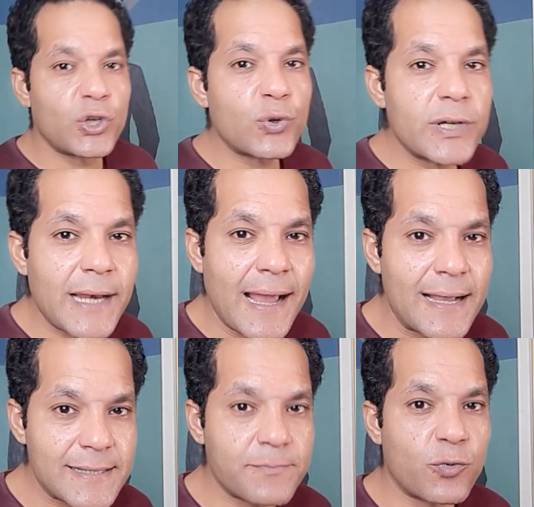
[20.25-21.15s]
لون
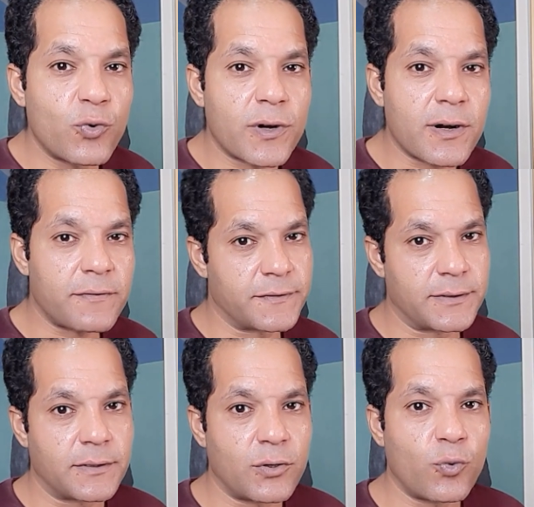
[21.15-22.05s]
الحزم والرفض
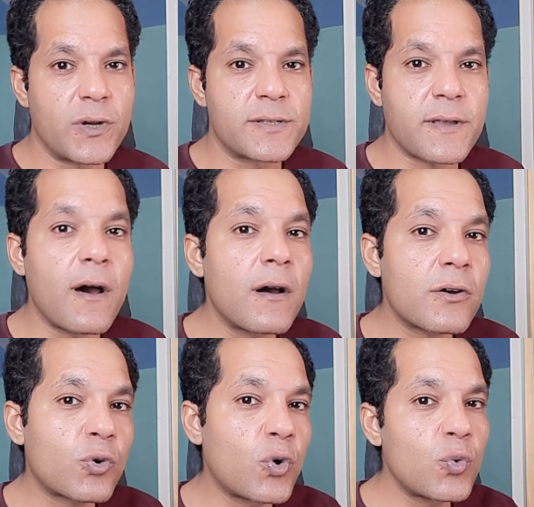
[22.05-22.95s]

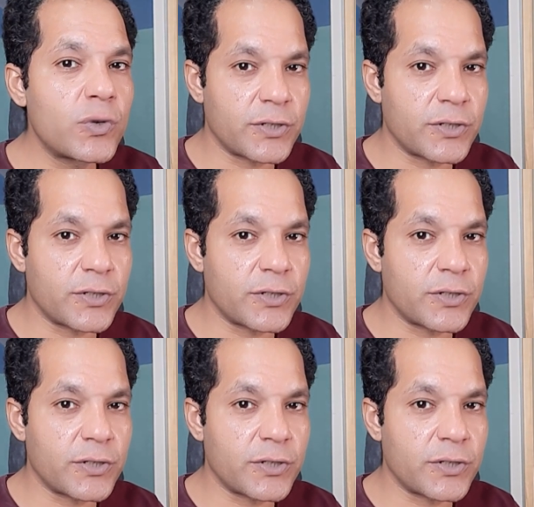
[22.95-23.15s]
وإظهار قوة